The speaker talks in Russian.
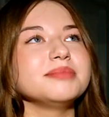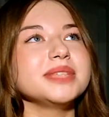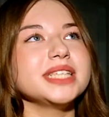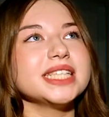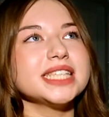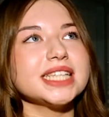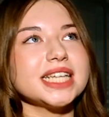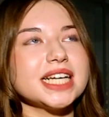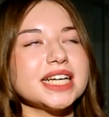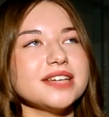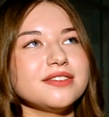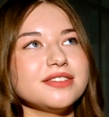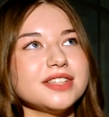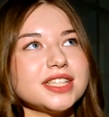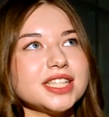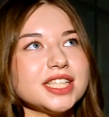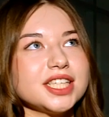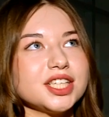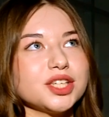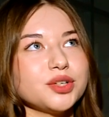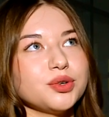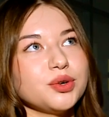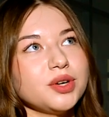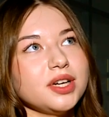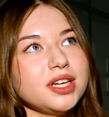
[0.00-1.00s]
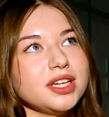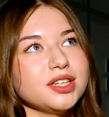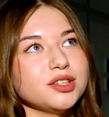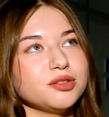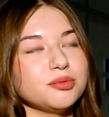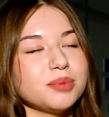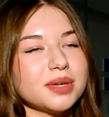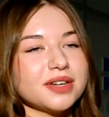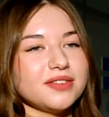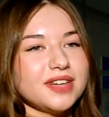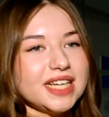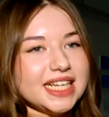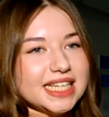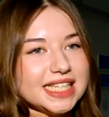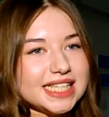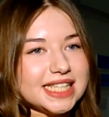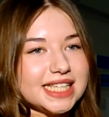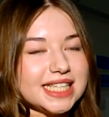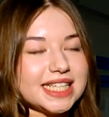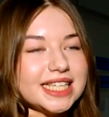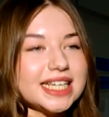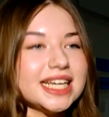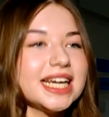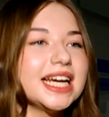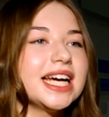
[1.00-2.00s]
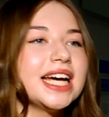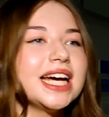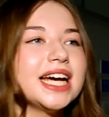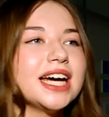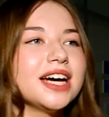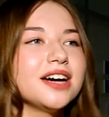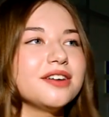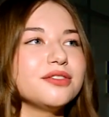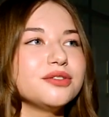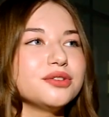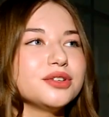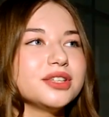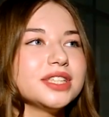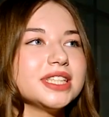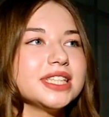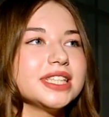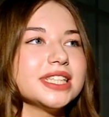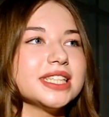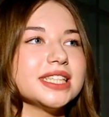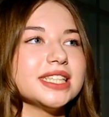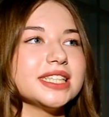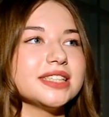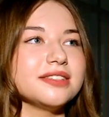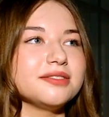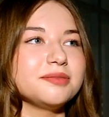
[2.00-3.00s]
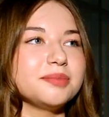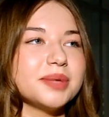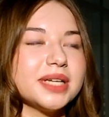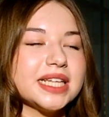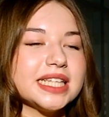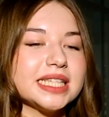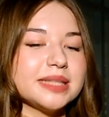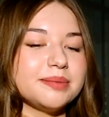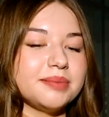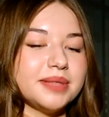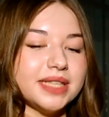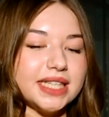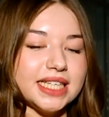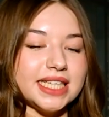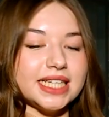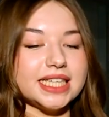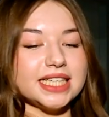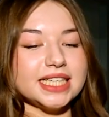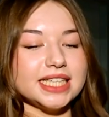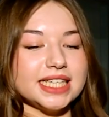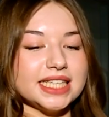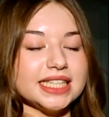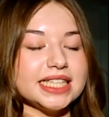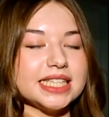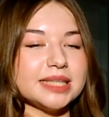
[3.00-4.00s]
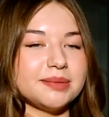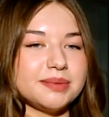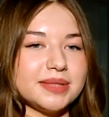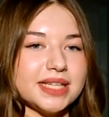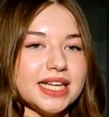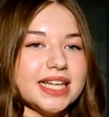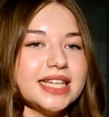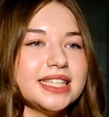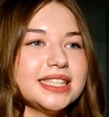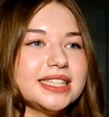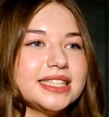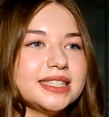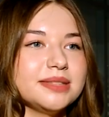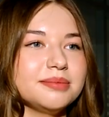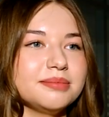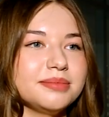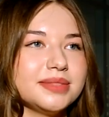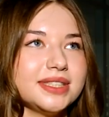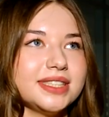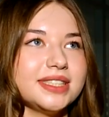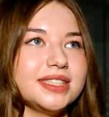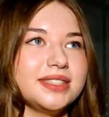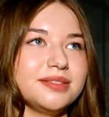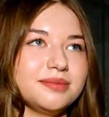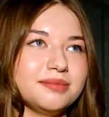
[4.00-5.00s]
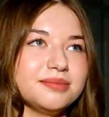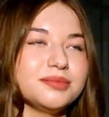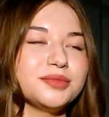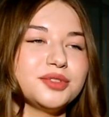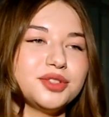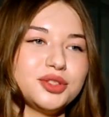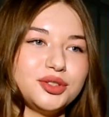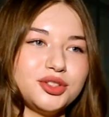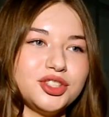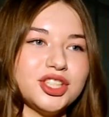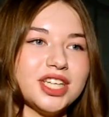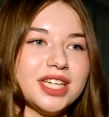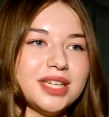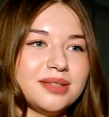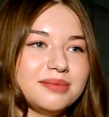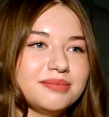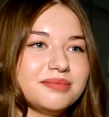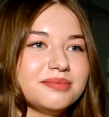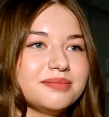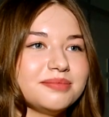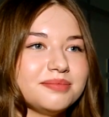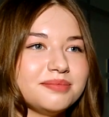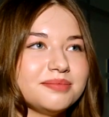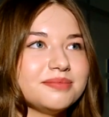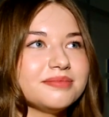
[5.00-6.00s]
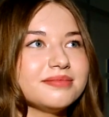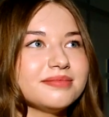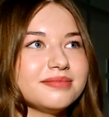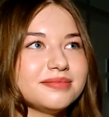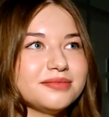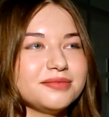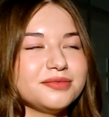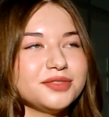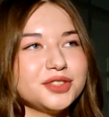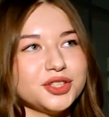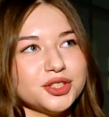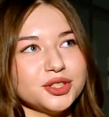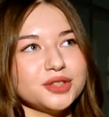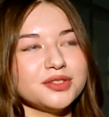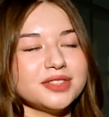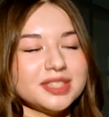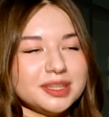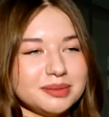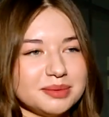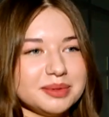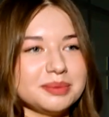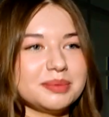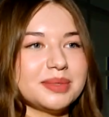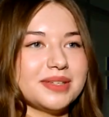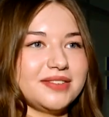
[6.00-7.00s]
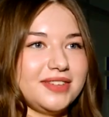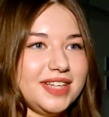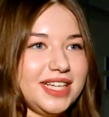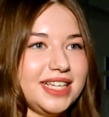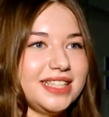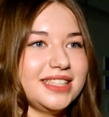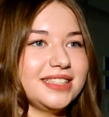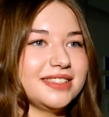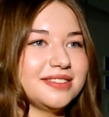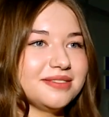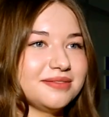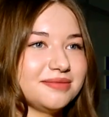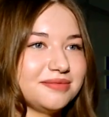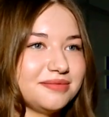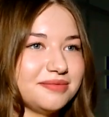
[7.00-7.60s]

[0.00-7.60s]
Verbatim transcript: Мне нравится роль управленца. Вот, э, в принципе, на этой специальности мы изучаем все в этом направлении.